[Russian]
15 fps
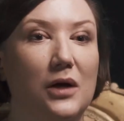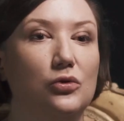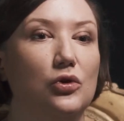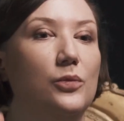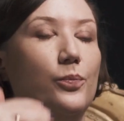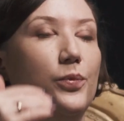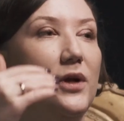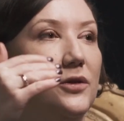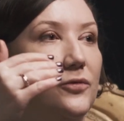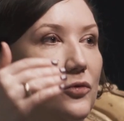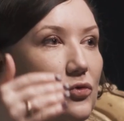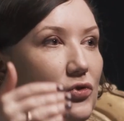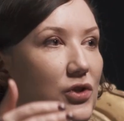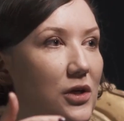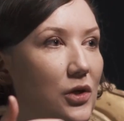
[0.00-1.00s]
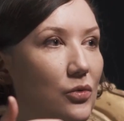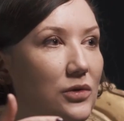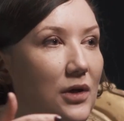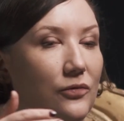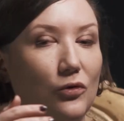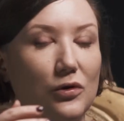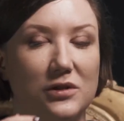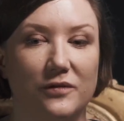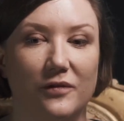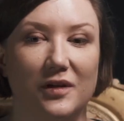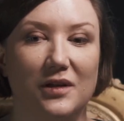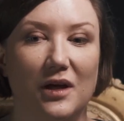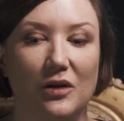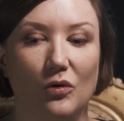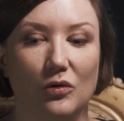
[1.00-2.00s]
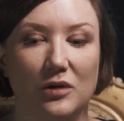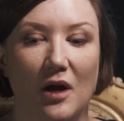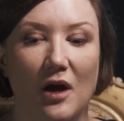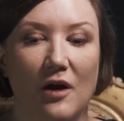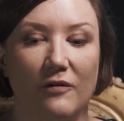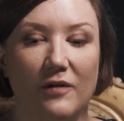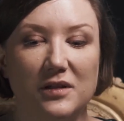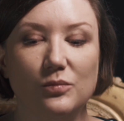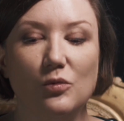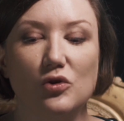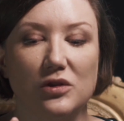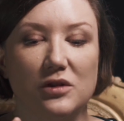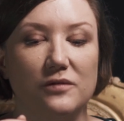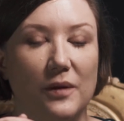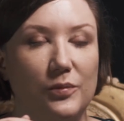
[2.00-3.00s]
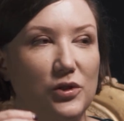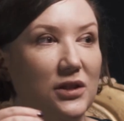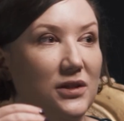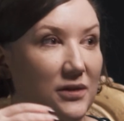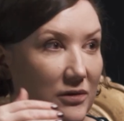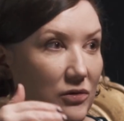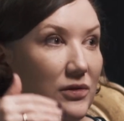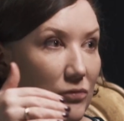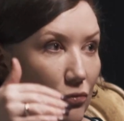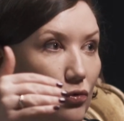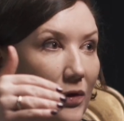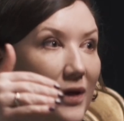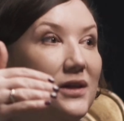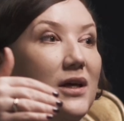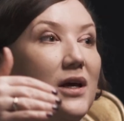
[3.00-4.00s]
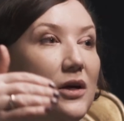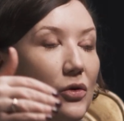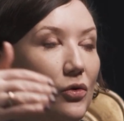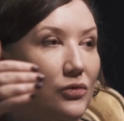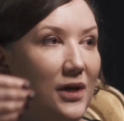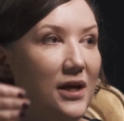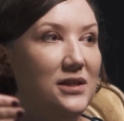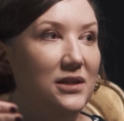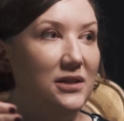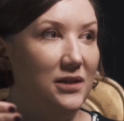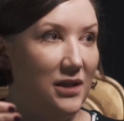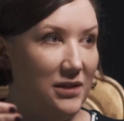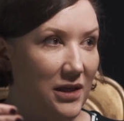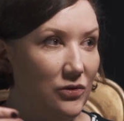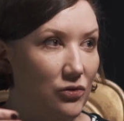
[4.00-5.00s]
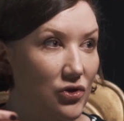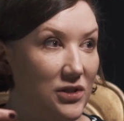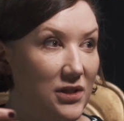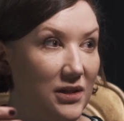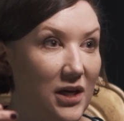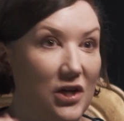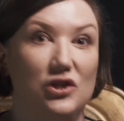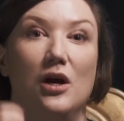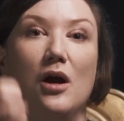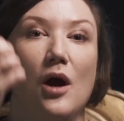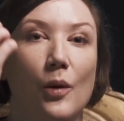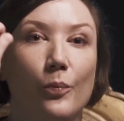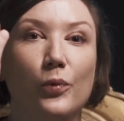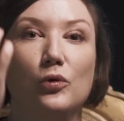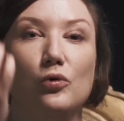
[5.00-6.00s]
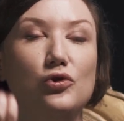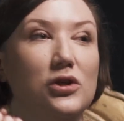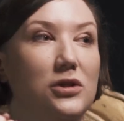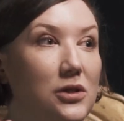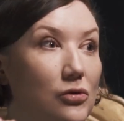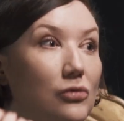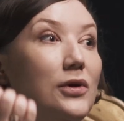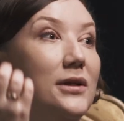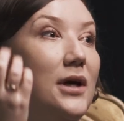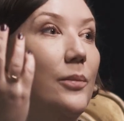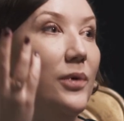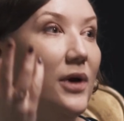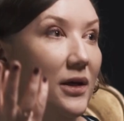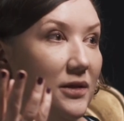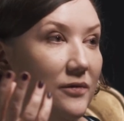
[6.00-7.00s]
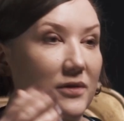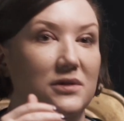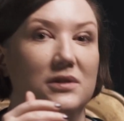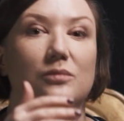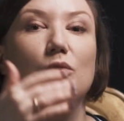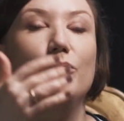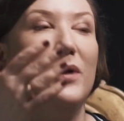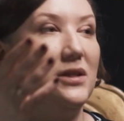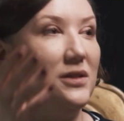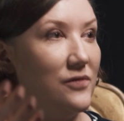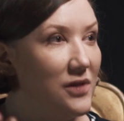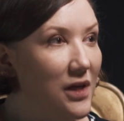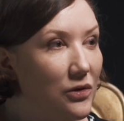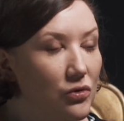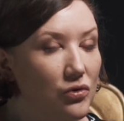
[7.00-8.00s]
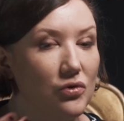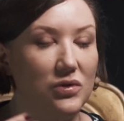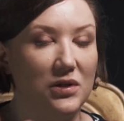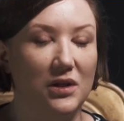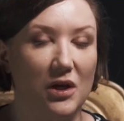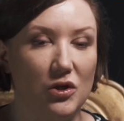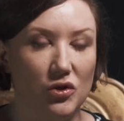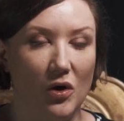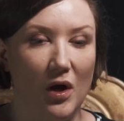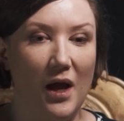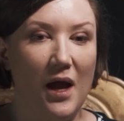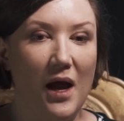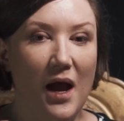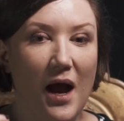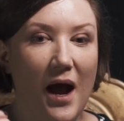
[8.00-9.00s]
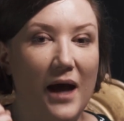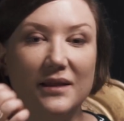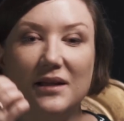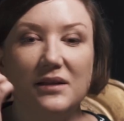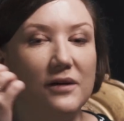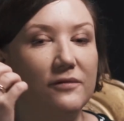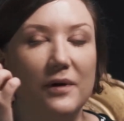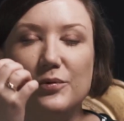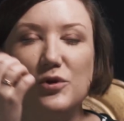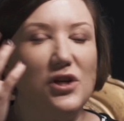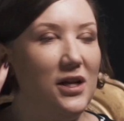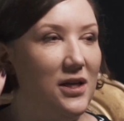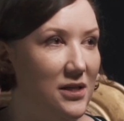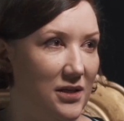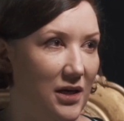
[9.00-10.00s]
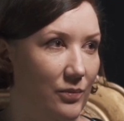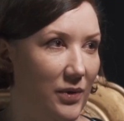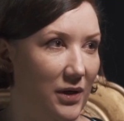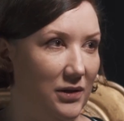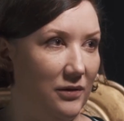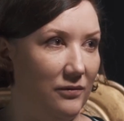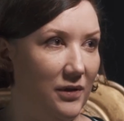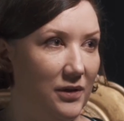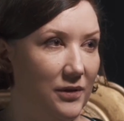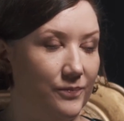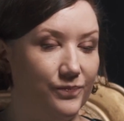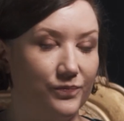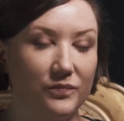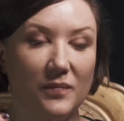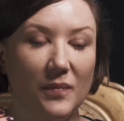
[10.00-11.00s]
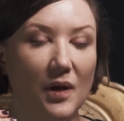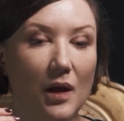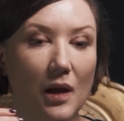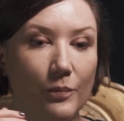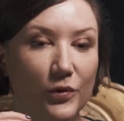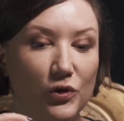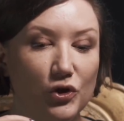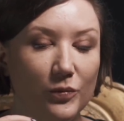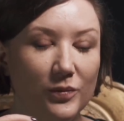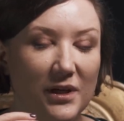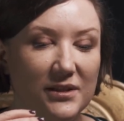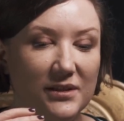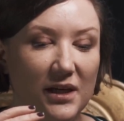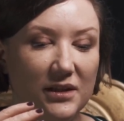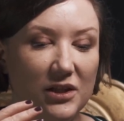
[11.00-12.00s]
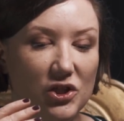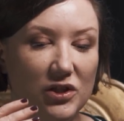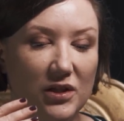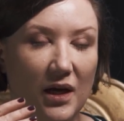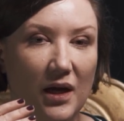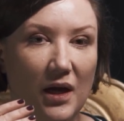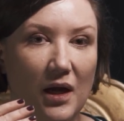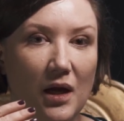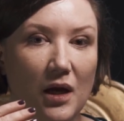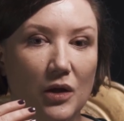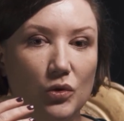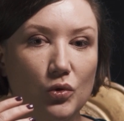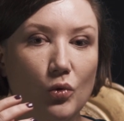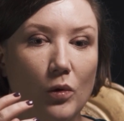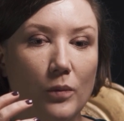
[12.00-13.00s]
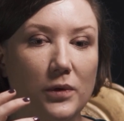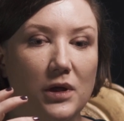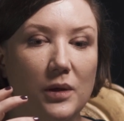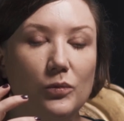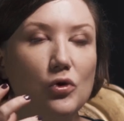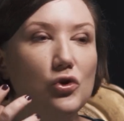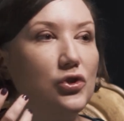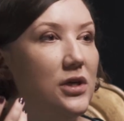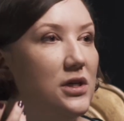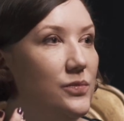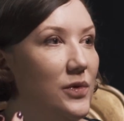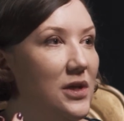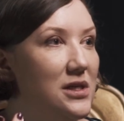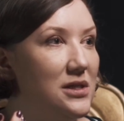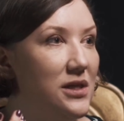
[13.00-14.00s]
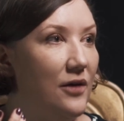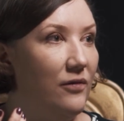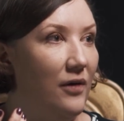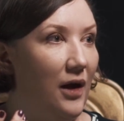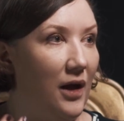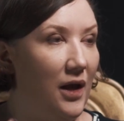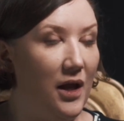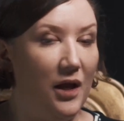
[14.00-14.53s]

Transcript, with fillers: которая предвкушение удовольствия и дает возможность вообще ну, энергию дойти до следующей задачи, получить результат, обрадоваться ему, пойти в следующую задачу, она там вообще не срабатывает. Причем достаточно ну, немножко изменить слова.